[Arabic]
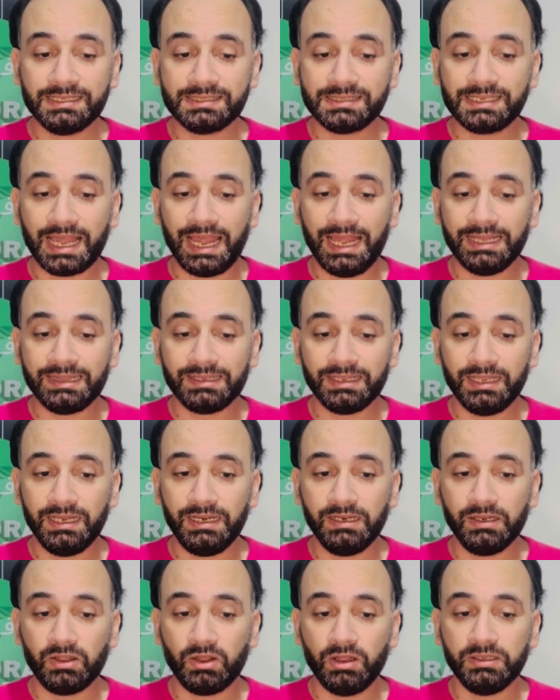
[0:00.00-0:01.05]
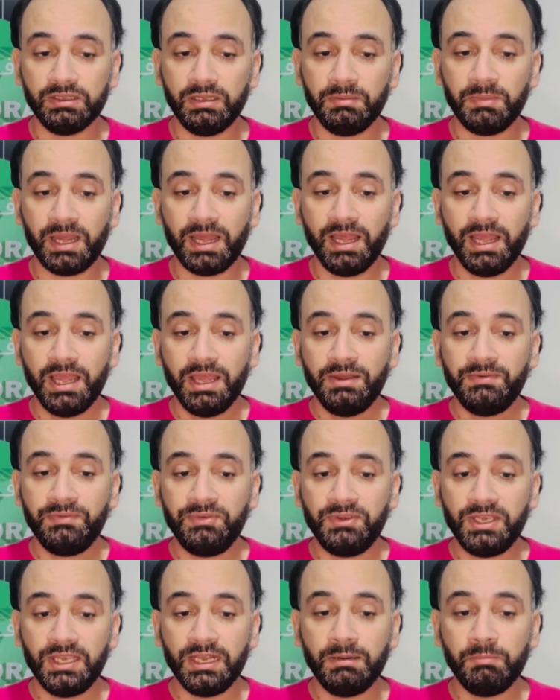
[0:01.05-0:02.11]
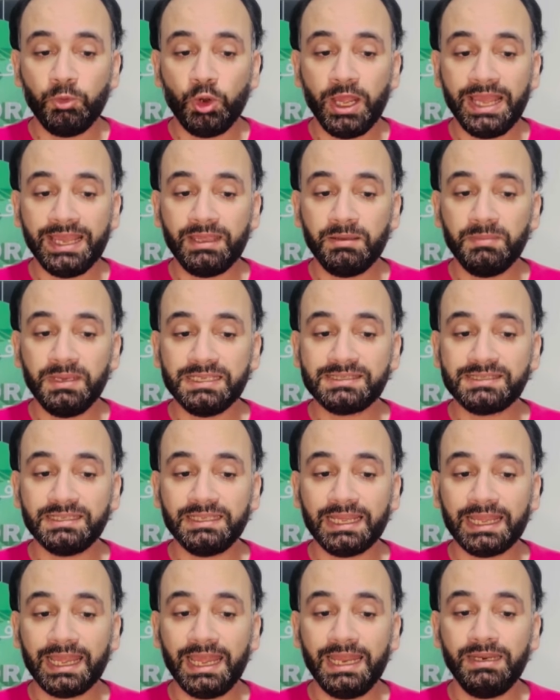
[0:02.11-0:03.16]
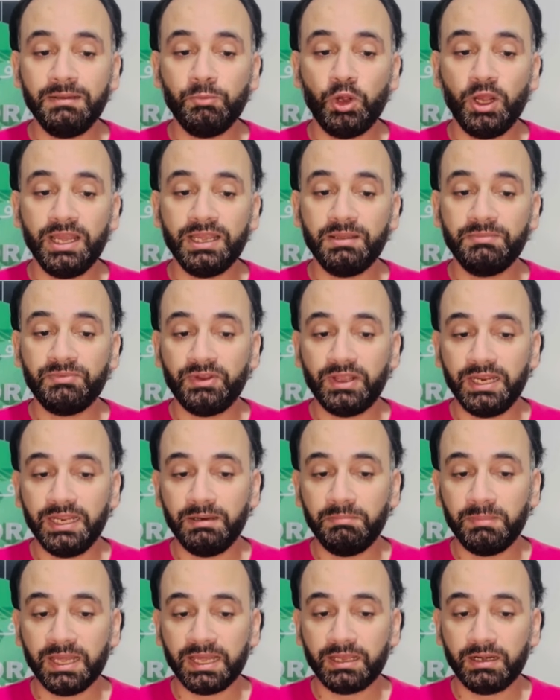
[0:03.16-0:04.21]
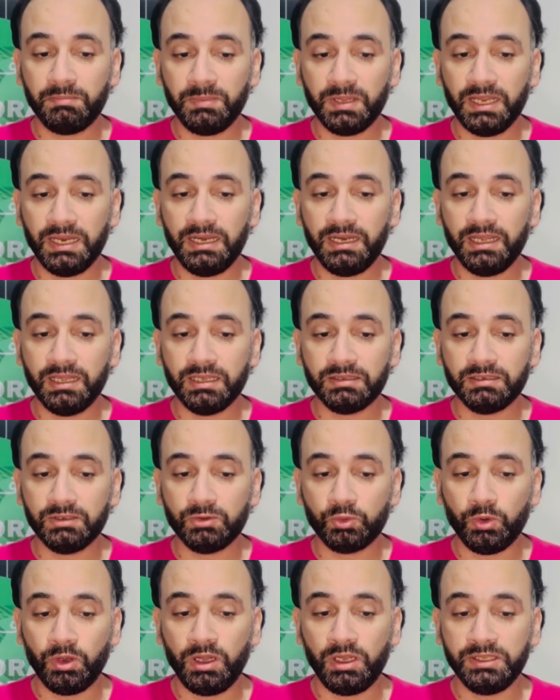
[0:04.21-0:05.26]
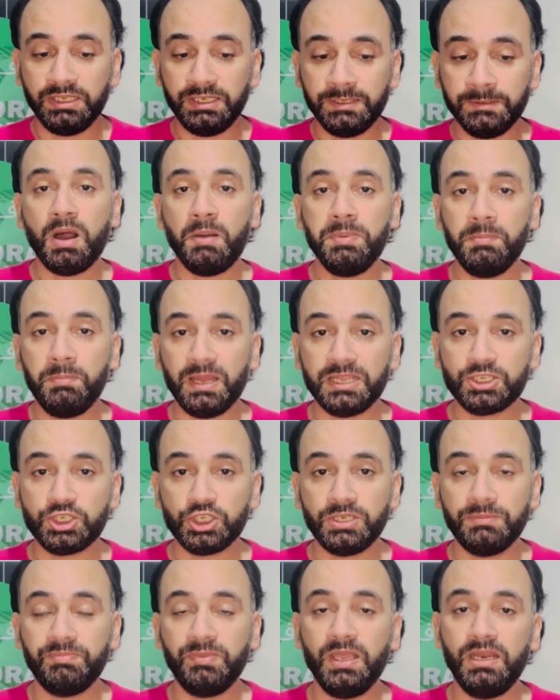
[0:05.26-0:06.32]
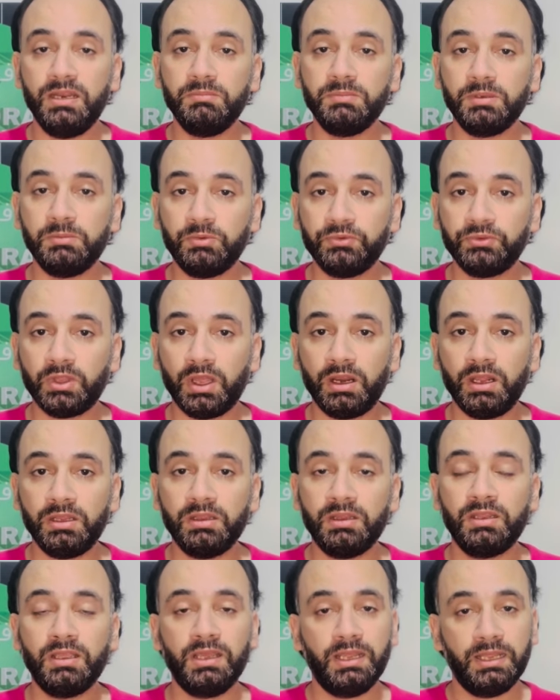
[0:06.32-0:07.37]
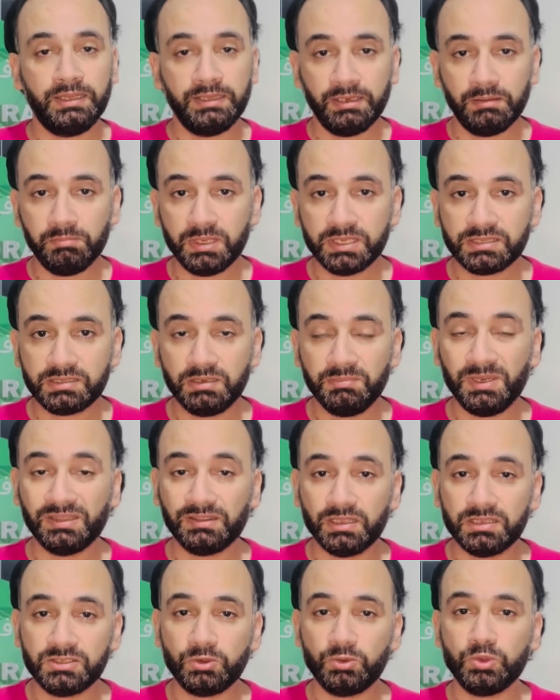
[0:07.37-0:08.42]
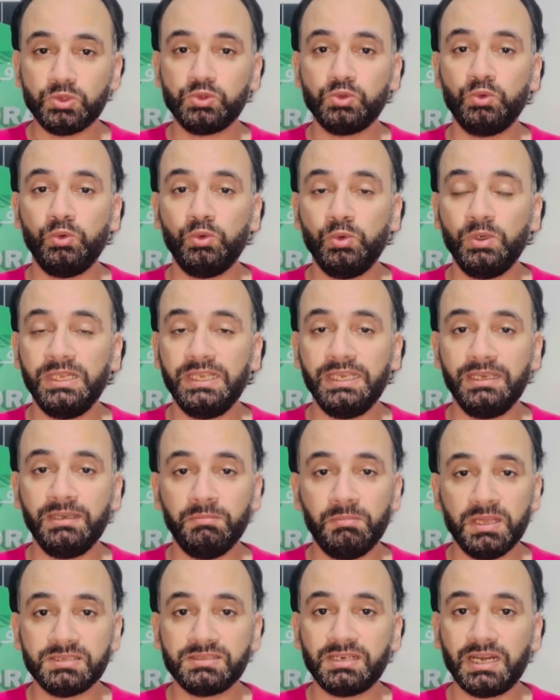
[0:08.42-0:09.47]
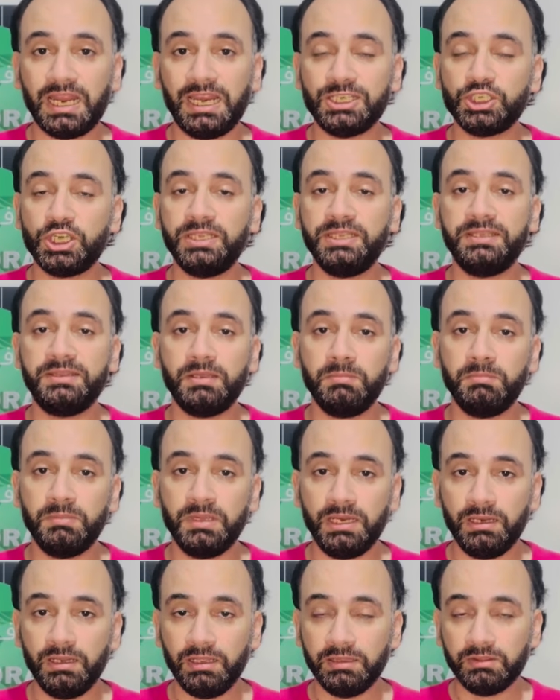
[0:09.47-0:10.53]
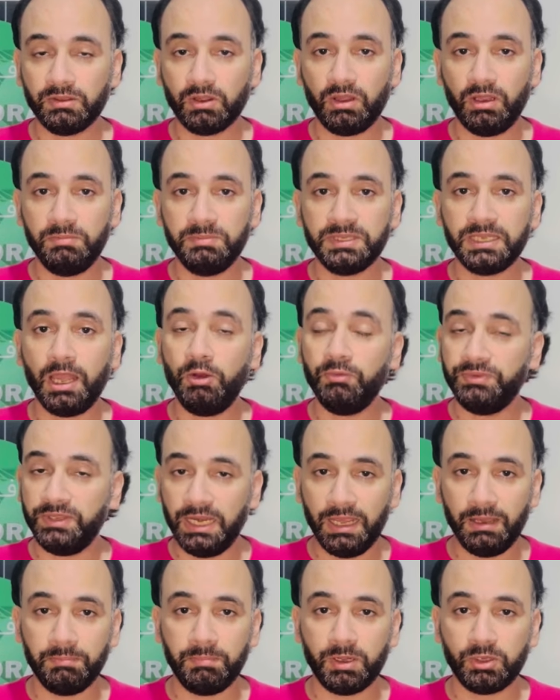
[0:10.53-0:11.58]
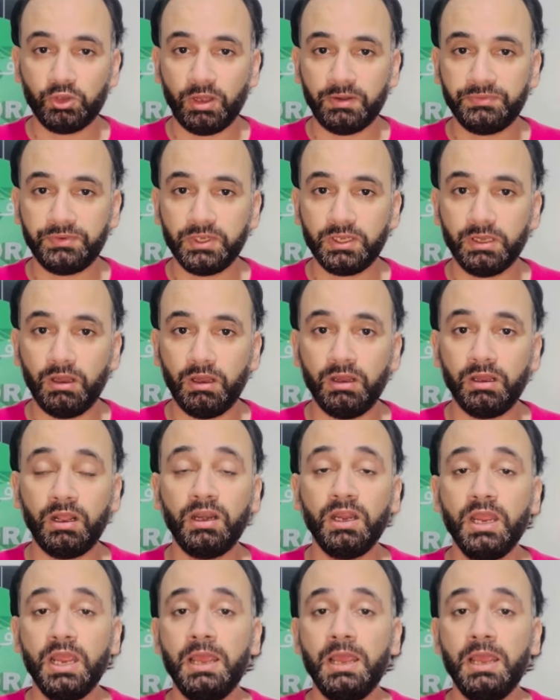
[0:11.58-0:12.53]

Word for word: الساعات القادمه في المهاجم السنغالي مهاجم فريق المغرب التطواني بابي بادجي اللي من المفترض ان المصري بينتظر وصوله لمصر علشان يتم الانتقال بتاعه في لاعب برضه افريقي اخر